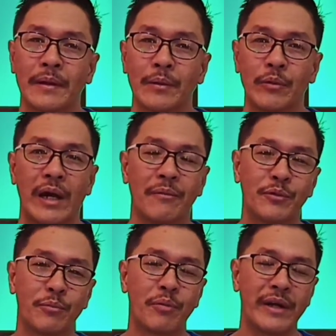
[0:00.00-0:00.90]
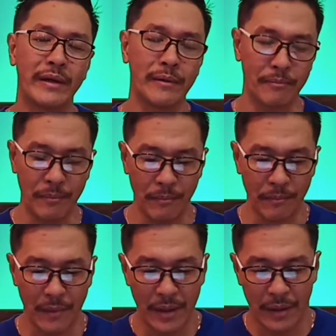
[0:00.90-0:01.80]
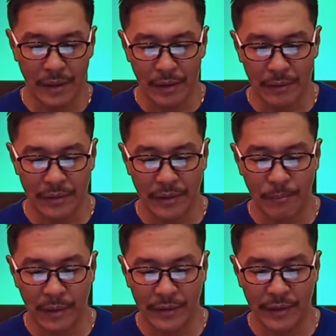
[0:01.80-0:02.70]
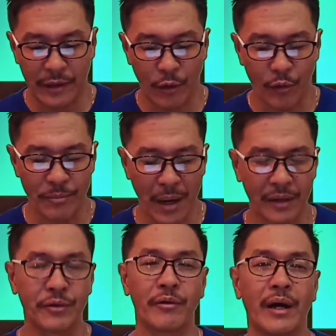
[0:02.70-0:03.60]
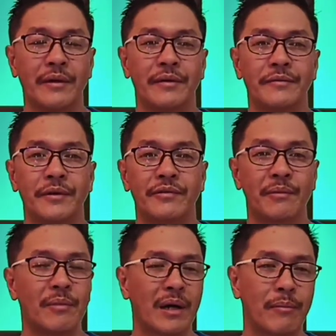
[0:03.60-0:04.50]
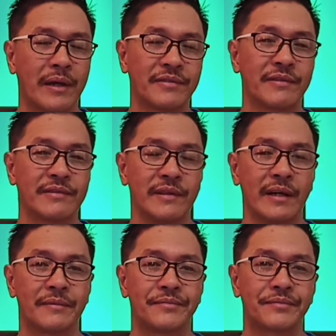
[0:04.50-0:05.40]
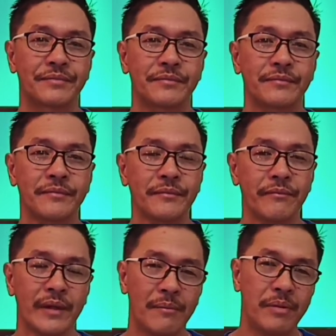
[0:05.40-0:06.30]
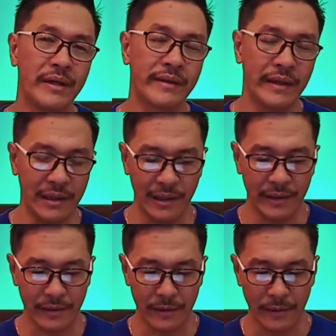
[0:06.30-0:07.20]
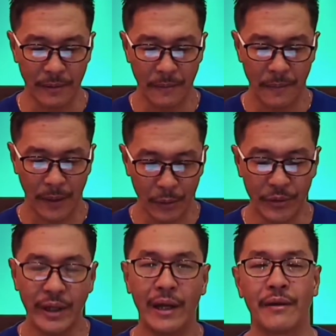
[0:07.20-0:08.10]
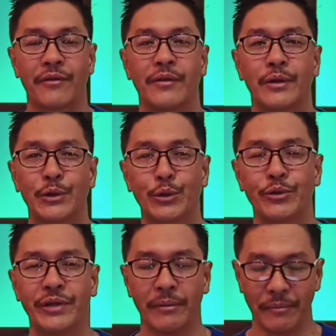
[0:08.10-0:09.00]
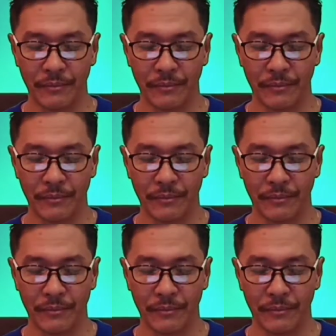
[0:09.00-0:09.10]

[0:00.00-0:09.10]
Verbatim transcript: We have to bring the, the glory back to God sa mga blessings niya. Be it healing, good health, new job,